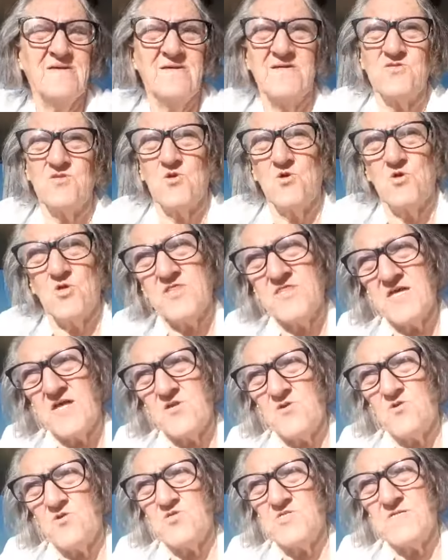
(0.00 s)
todos los días
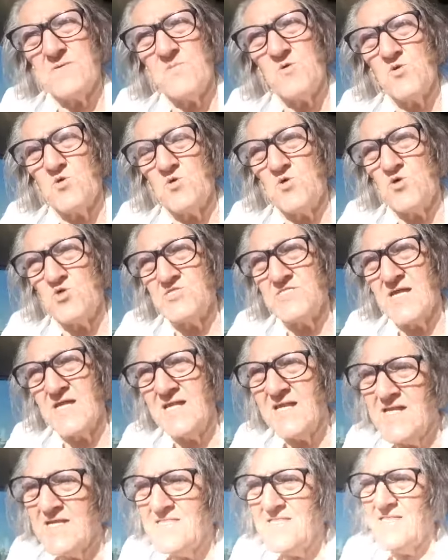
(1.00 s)
nos encontramos con cosas
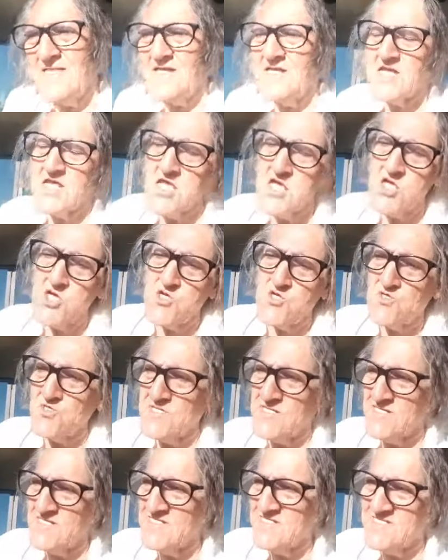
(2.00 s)
lindas, niños,
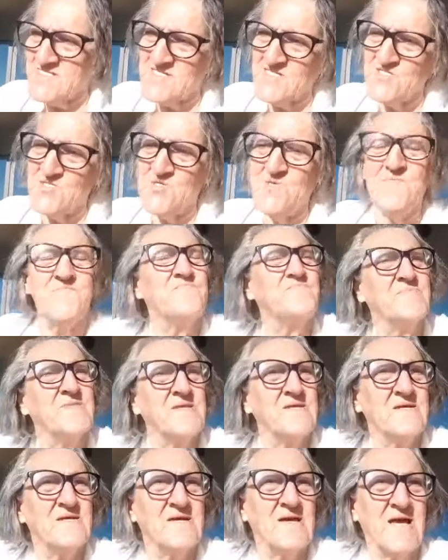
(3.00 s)
qué sé yo,
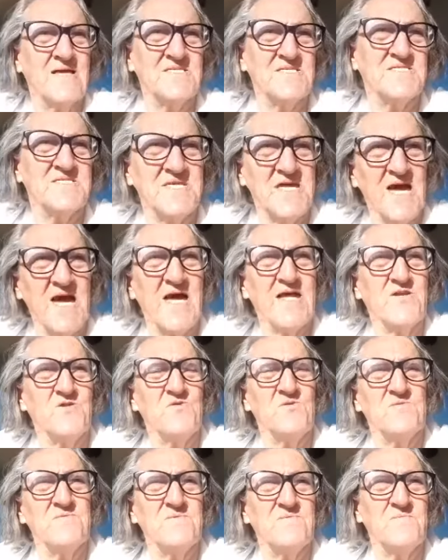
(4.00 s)

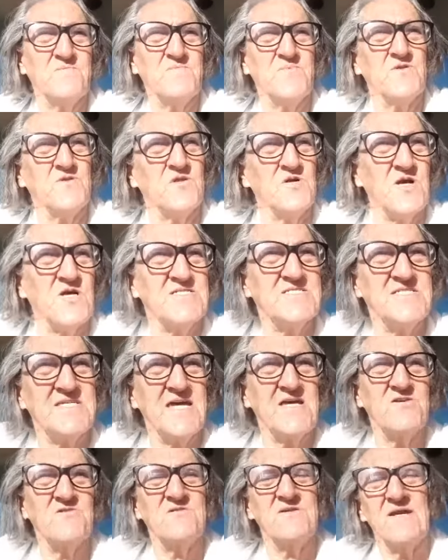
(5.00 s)
ancianos, pero los
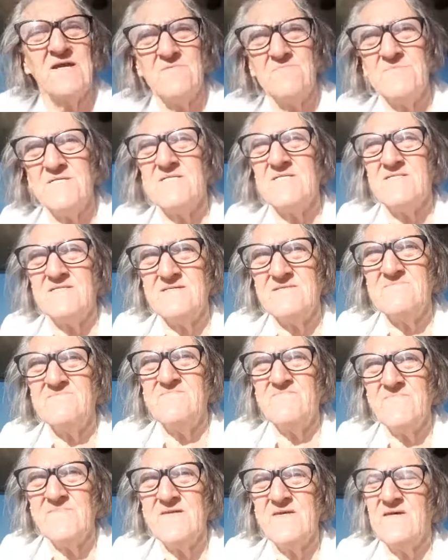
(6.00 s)
ancianos realmente
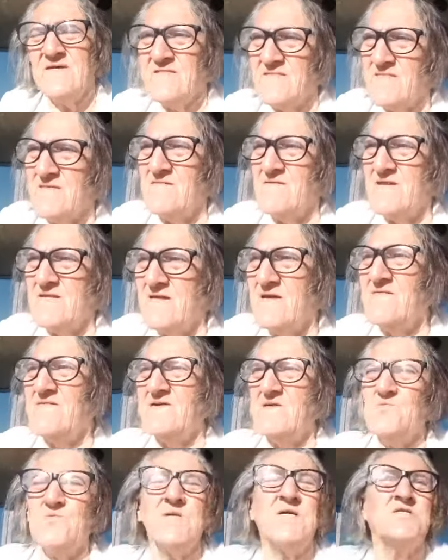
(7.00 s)
debería
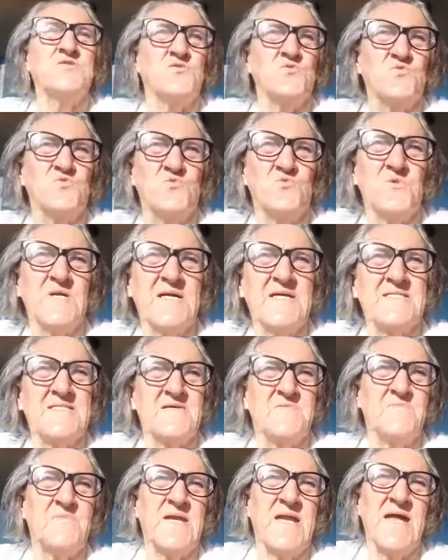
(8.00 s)
haber una estructura que
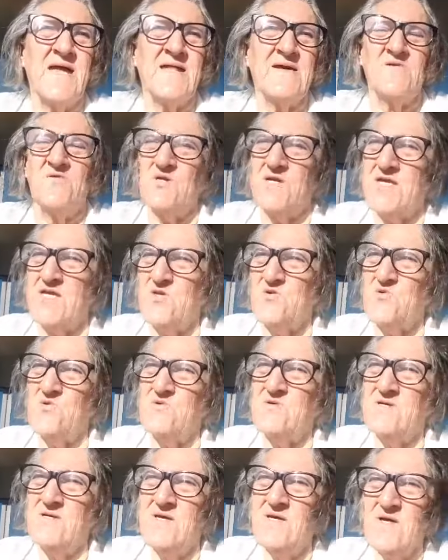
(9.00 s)
terminara con ellos
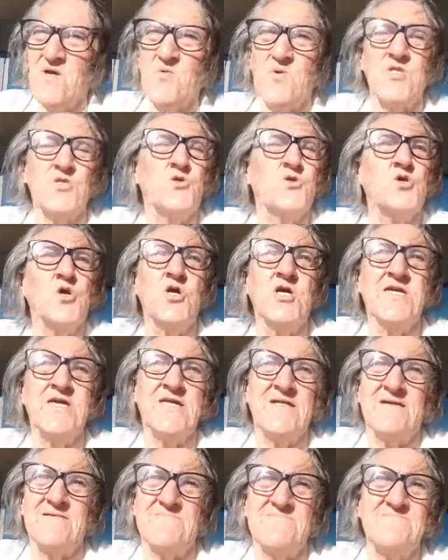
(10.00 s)
cuando ellos
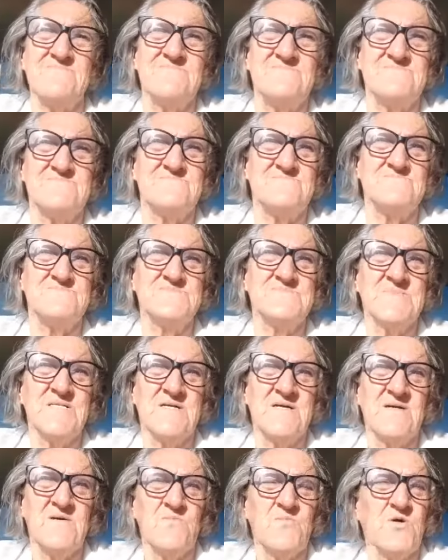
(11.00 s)
quieren,
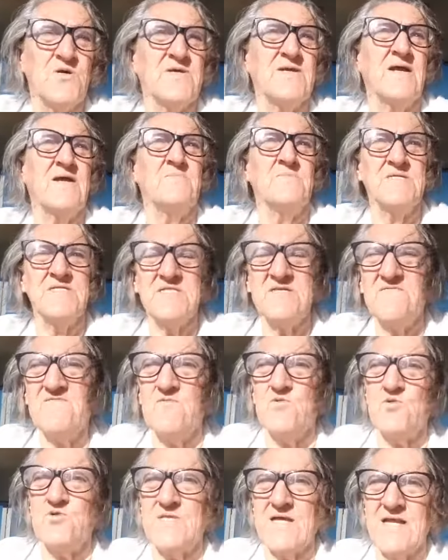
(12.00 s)
porque realmente es
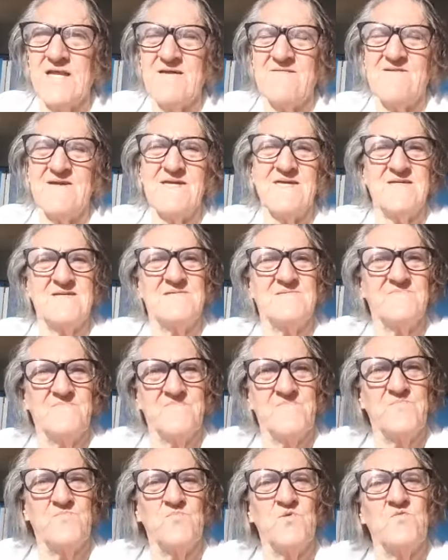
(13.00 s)
brutal la vejez,
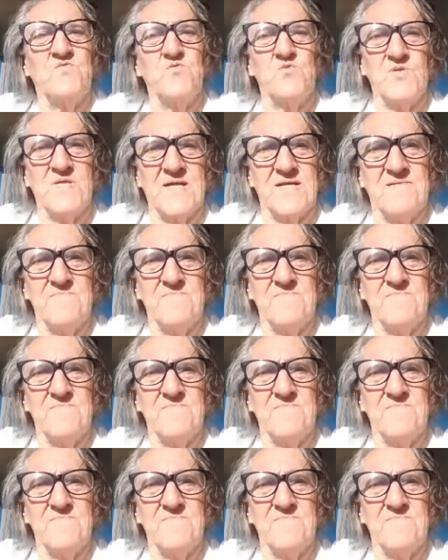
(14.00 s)
muy brutal.